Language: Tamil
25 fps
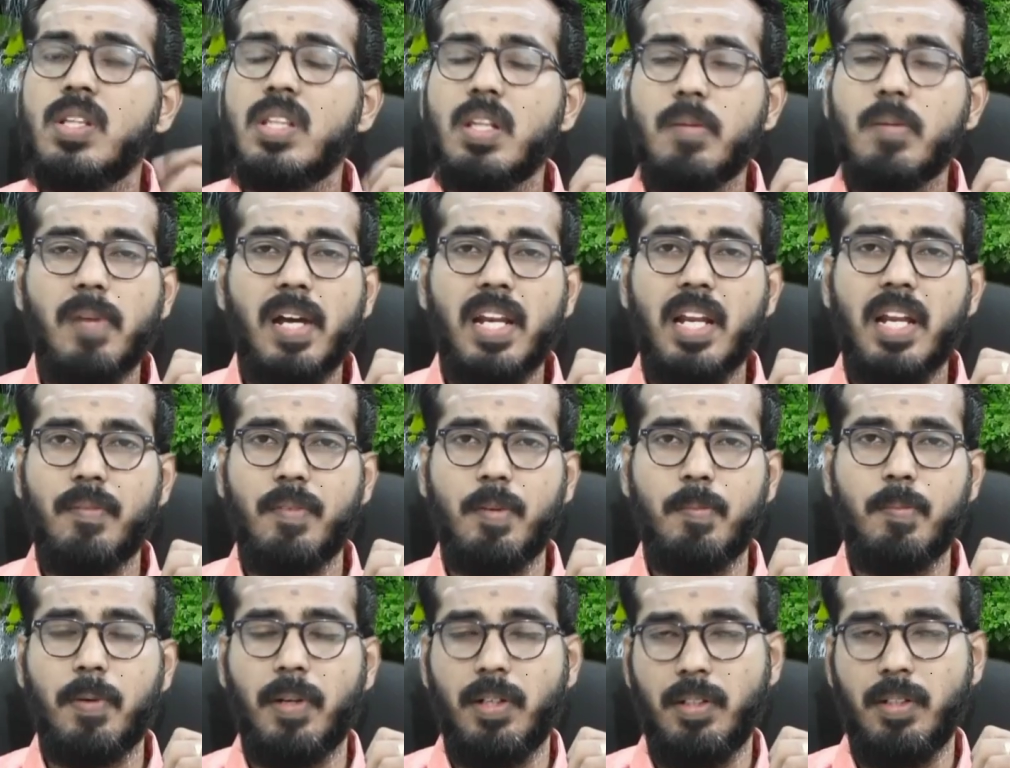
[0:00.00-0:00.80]
ஸோ இந்த மாதிரி
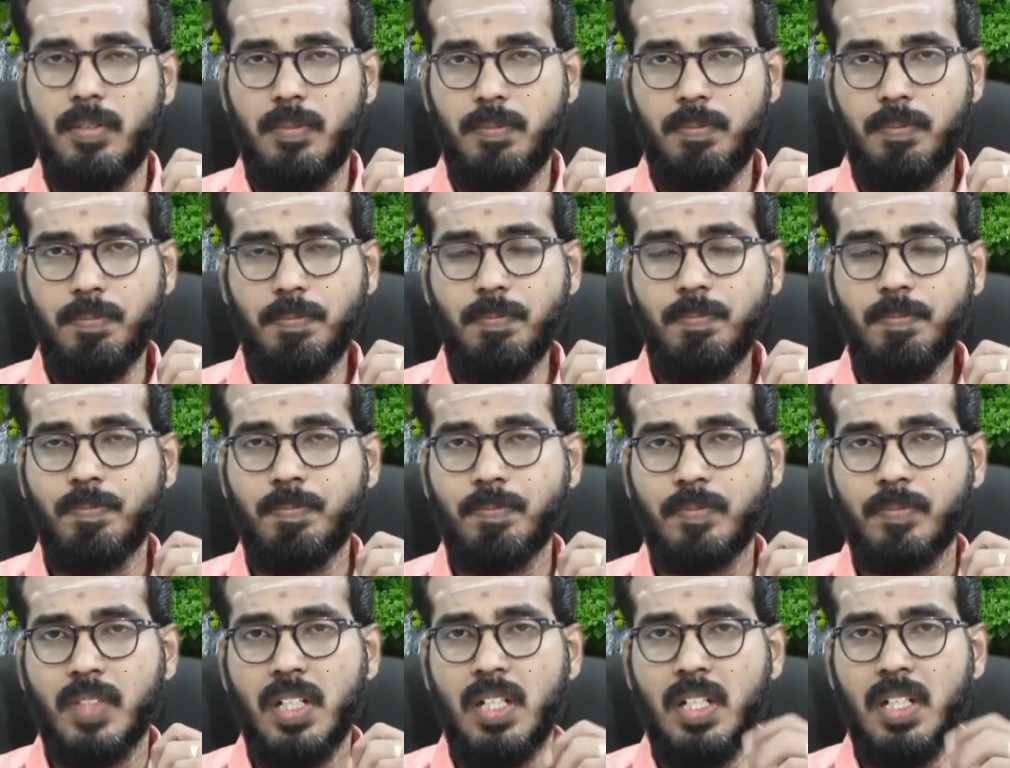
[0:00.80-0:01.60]
அமைப்புகள்
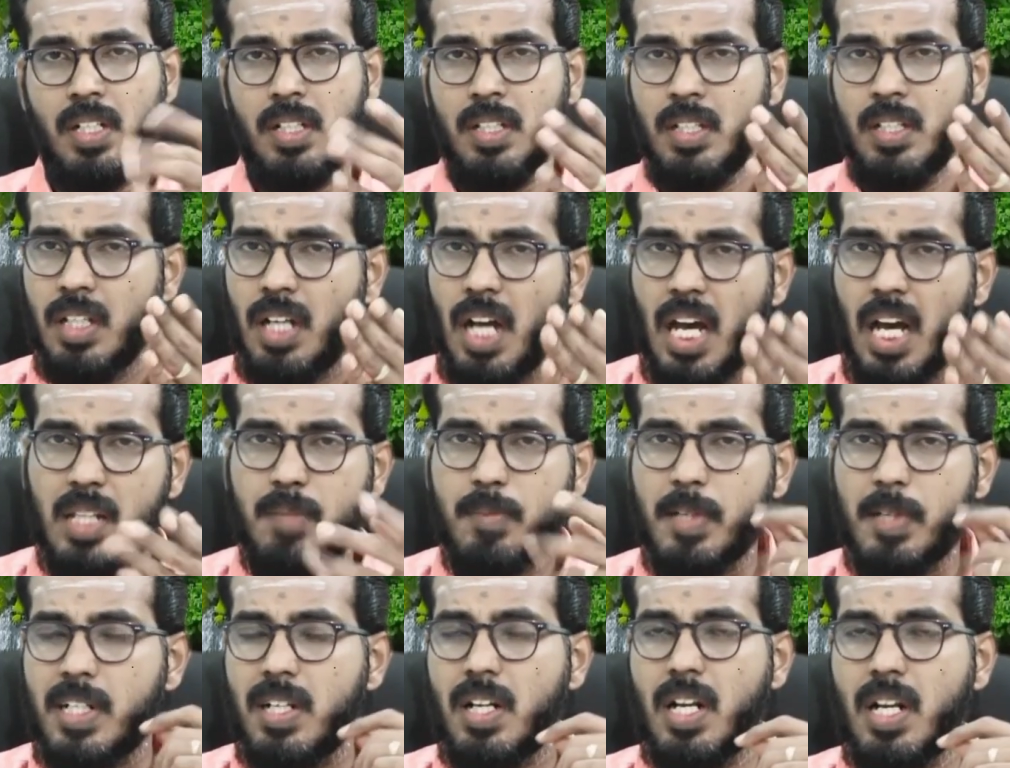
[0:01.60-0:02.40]

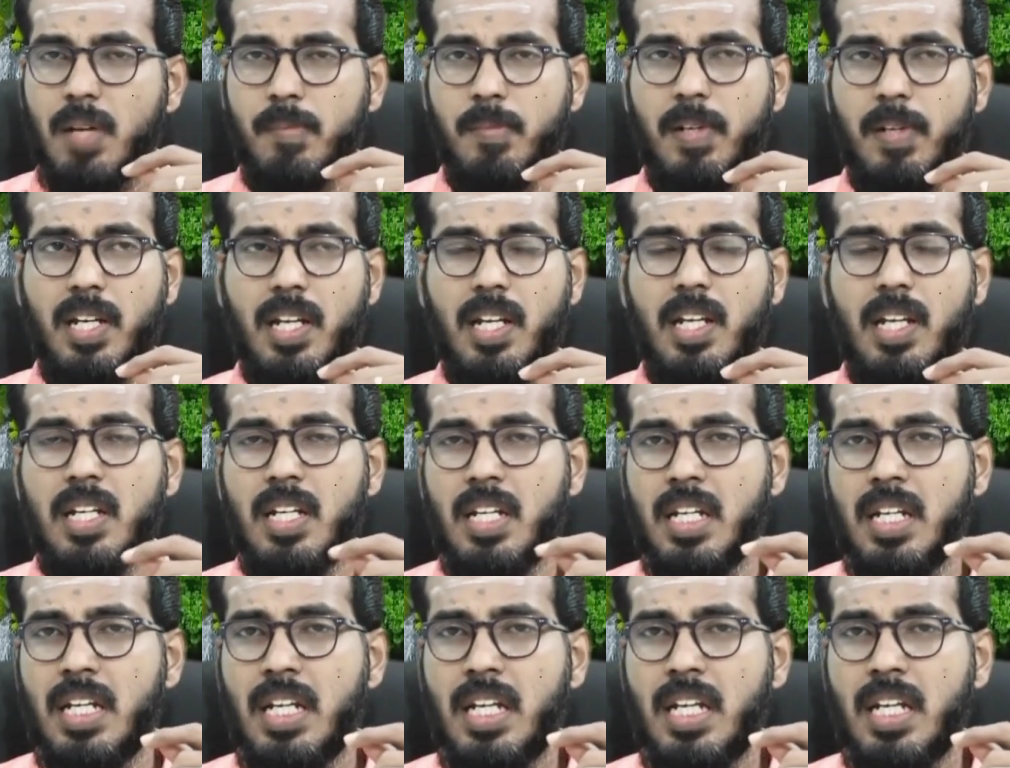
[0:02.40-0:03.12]
அது மட்டும் இல்லாமல்